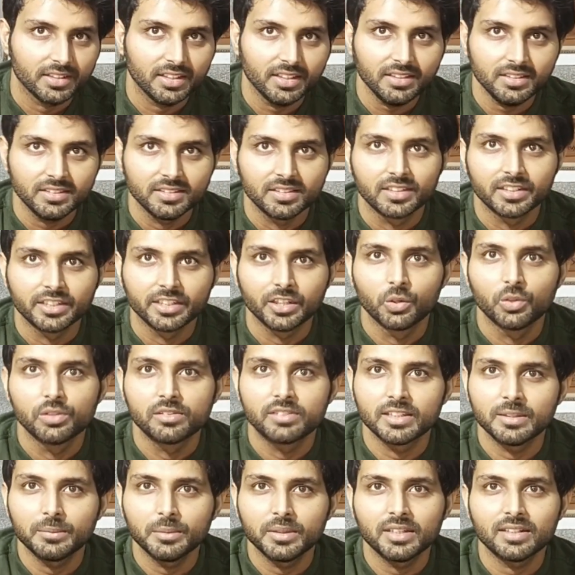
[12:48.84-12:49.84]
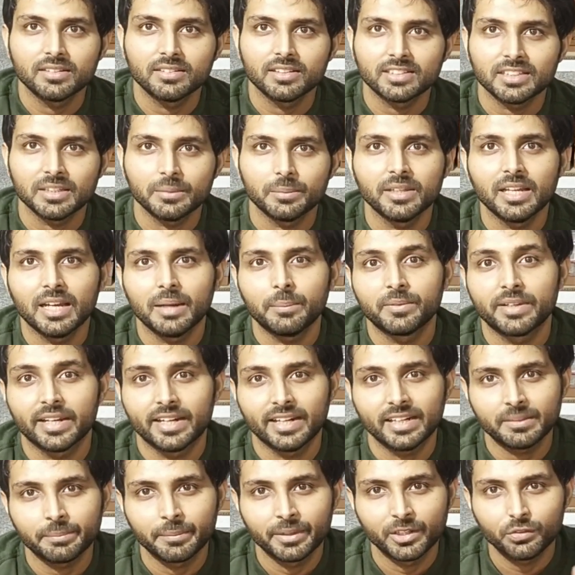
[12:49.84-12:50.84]
सकते हैं रिहर्सल भी कर सकते हैं भैया आप
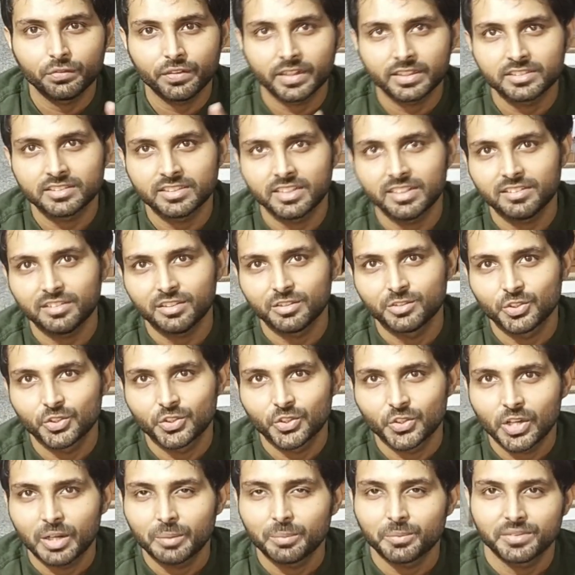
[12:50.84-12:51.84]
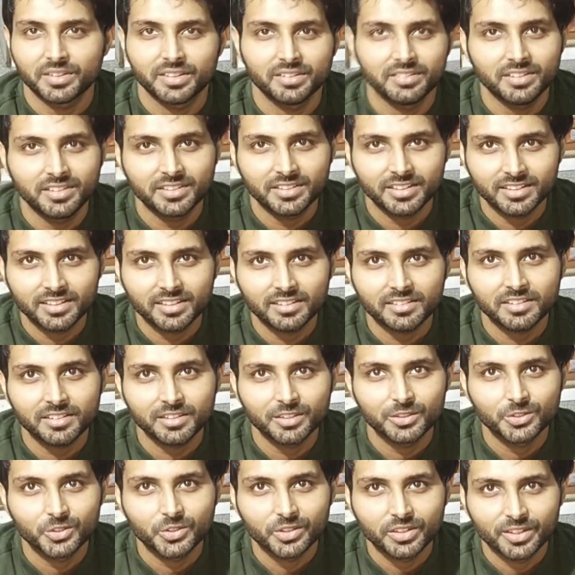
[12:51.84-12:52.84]
डायरेक्ट मैन्युफैक्चरर से जुड़ रहे हो आप किसी ट्रेडर हाँ। से
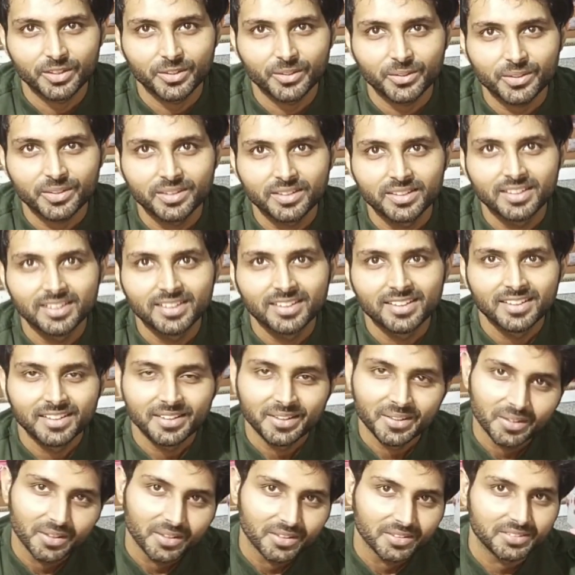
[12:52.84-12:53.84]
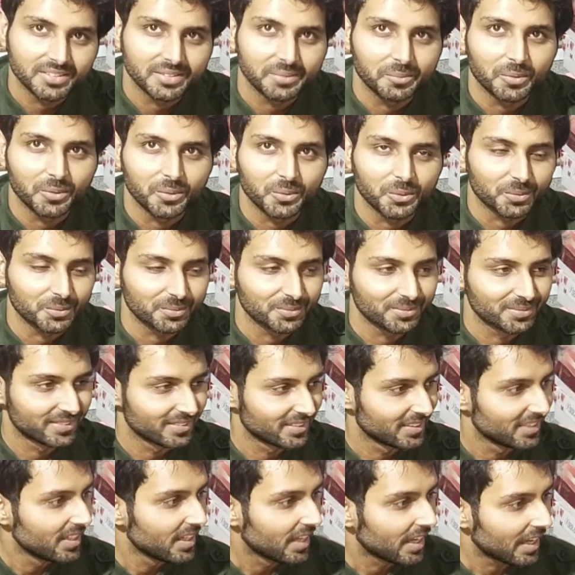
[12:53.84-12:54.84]
नहीं जुड़ रहे हो ठीक है ठीक है जी बिल्कुल
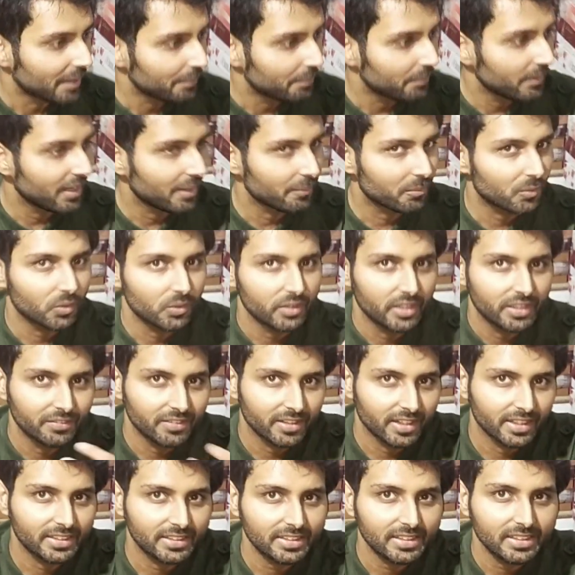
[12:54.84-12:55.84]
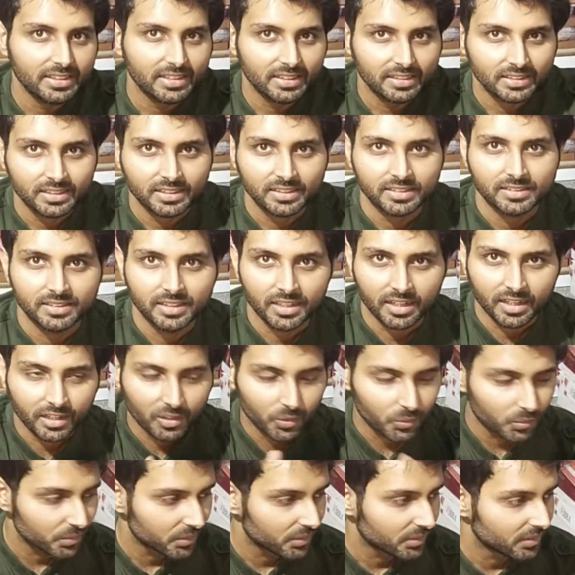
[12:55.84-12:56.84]
ओके अब मैं आपको नई वेरायटी दिखा
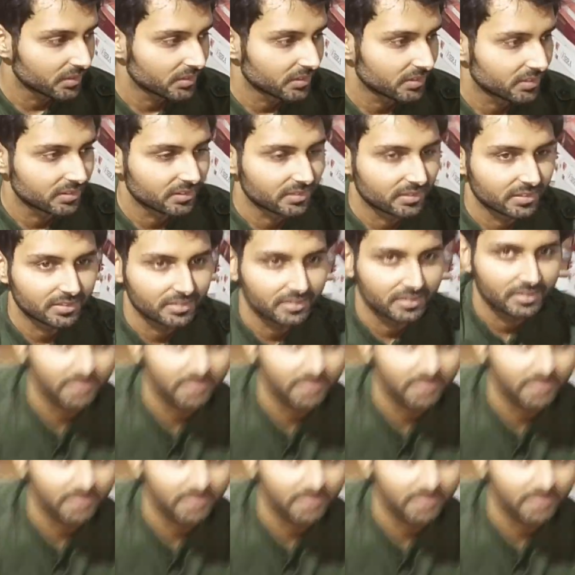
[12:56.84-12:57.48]
रहा हूँ ठीक है